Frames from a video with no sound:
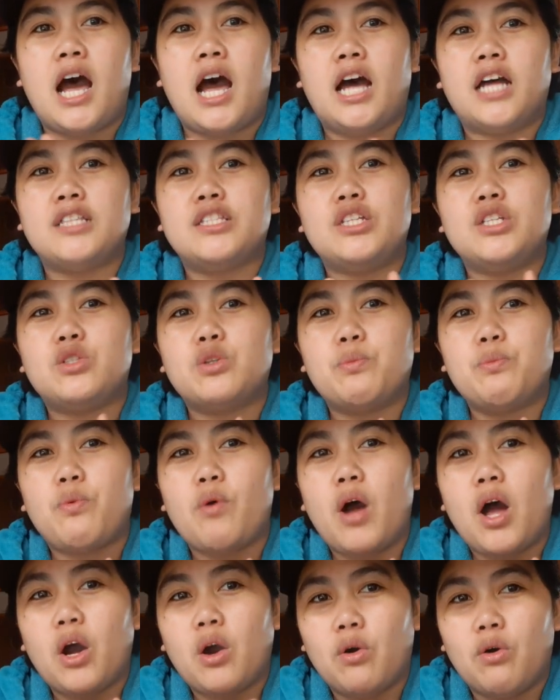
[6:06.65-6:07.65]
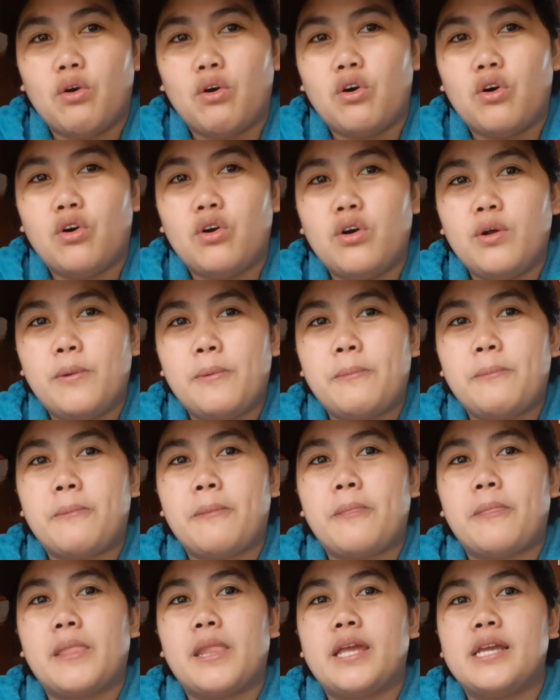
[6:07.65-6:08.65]
andito po ako
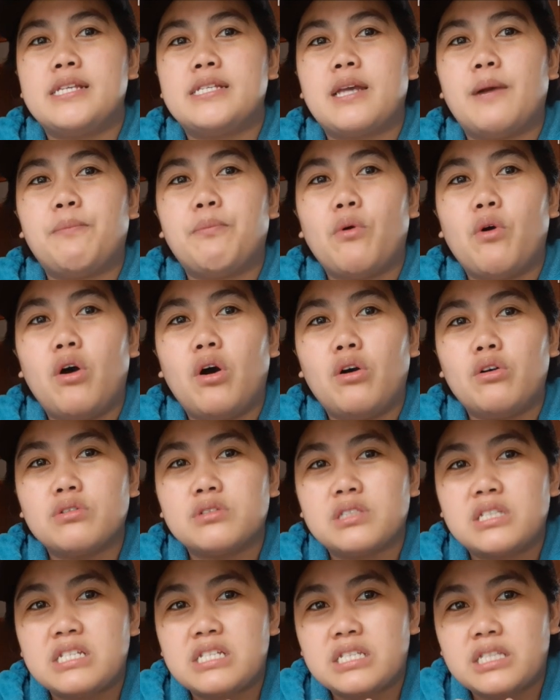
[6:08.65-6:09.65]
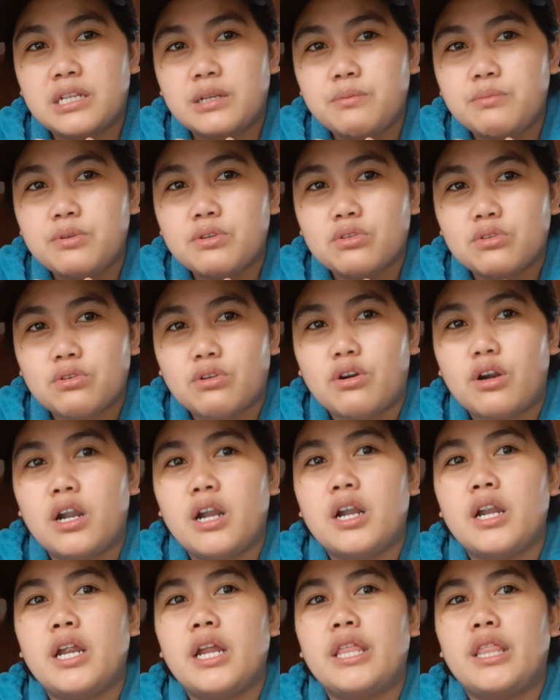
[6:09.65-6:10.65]
isa po akong
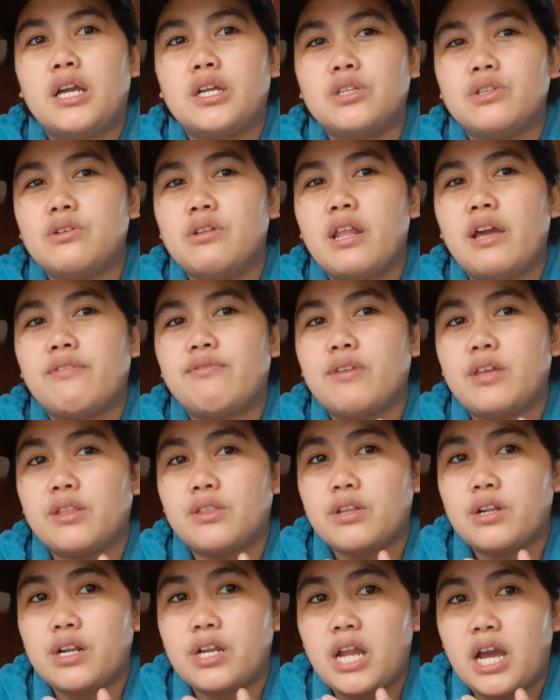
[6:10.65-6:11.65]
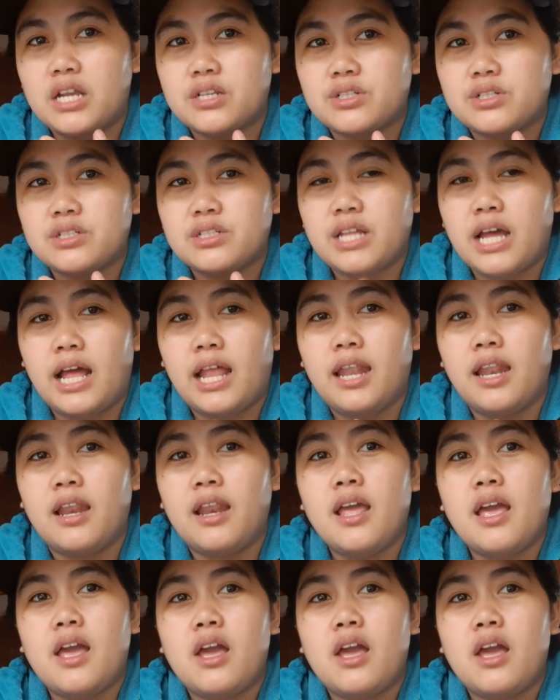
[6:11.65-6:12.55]
distributor ng New Life International.